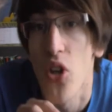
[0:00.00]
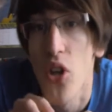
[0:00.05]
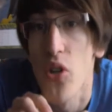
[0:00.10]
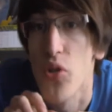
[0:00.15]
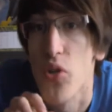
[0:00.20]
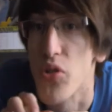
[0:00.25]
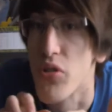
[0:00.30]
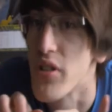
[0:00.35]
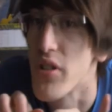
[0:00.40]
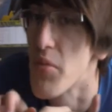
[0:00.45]

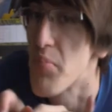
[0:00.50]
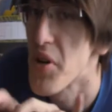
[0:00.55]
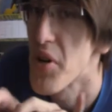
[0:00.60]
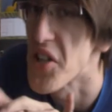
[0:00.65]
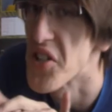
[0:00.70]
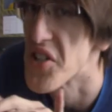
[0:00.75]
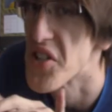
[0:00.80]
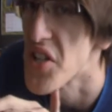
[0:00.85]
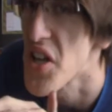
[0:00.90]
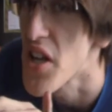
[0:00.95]
de se
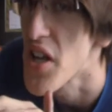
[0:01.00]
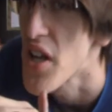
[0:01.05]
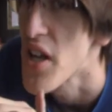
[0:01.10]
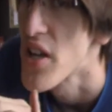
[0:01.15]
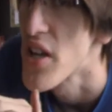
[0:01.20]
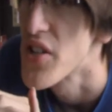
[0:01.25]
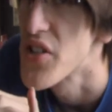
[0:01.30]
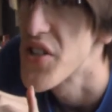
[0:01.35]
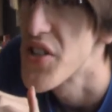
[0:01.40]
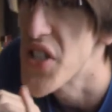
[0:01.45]
déplacer
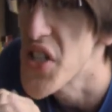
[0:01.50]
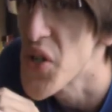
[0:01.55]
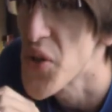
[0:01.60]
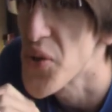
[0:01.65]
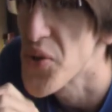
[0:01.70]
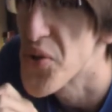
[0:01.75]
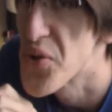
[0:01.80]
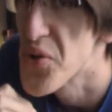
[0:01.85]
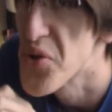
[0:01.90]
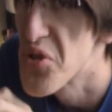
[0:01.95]

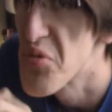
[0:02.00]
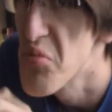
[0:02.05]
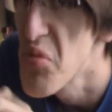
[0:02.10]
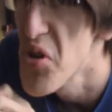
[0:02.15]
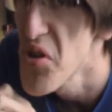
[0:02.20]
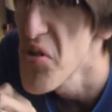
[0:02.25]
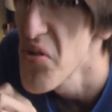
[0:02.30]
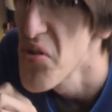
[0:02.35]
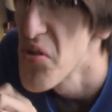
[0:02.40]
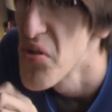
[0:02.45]

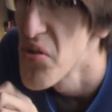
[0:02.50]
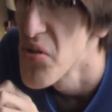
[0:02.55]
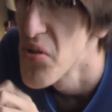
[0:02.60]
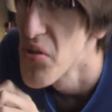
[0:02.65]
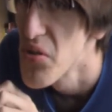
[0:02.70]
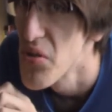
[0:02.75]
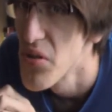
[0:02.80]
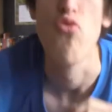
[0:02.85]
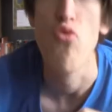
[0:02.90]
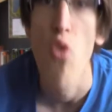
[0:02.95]
silencieusement
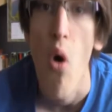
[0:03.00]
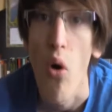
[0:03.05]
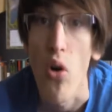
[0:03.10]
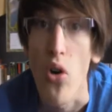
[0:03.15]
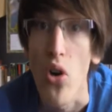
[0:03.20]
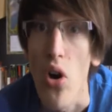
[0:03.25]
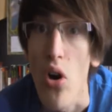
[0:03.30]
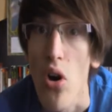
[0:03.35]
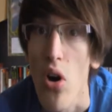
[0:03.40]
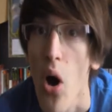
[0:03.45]
ou
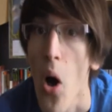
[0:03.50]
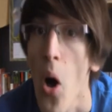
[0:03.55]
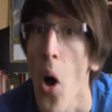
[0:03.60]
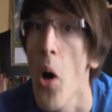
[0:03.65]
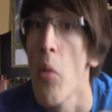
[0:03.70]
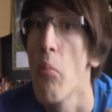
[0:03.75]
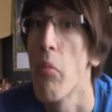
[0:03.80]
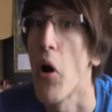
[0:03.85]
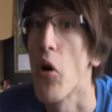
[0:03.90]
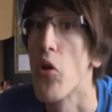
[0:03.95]
encore
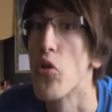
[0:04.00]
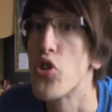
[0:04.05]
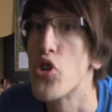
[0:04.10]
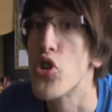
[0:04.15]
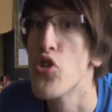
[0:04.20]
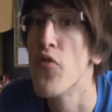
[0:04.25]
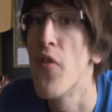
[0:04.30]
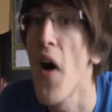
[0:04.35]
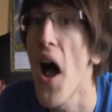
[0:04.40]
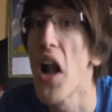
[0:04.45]
par le
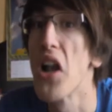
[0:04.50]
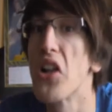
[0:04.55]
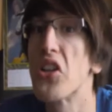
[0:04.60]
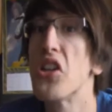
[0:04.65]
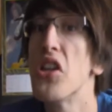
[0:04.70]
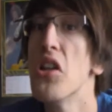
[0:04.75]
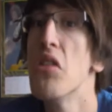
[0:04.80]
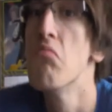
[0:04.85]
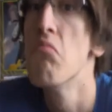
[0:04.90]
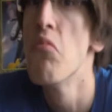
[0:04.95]
cheval
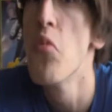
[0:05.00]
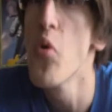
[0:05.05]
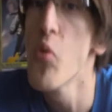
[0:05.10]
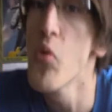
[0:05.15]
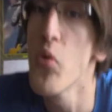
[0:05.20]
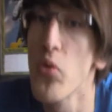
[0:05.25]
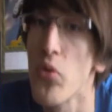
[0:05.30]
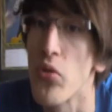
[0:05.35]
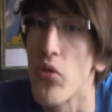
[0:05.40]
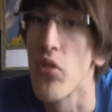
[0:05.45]
qu'il
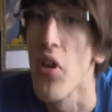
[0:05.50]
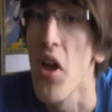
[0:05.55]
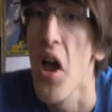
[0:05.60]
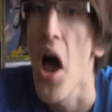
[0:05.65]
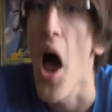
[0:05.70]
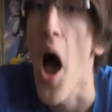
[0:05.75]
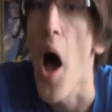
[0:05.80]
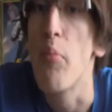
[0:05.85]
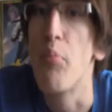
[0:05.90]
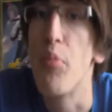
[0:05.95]
monte,
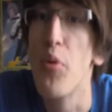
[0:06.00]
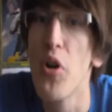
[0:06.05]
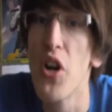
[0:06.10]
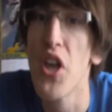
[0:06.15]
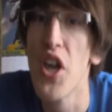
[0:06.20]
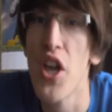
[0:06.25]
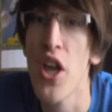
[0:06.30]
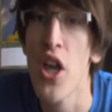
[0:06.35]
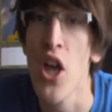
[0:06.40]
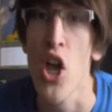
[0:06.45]
appelé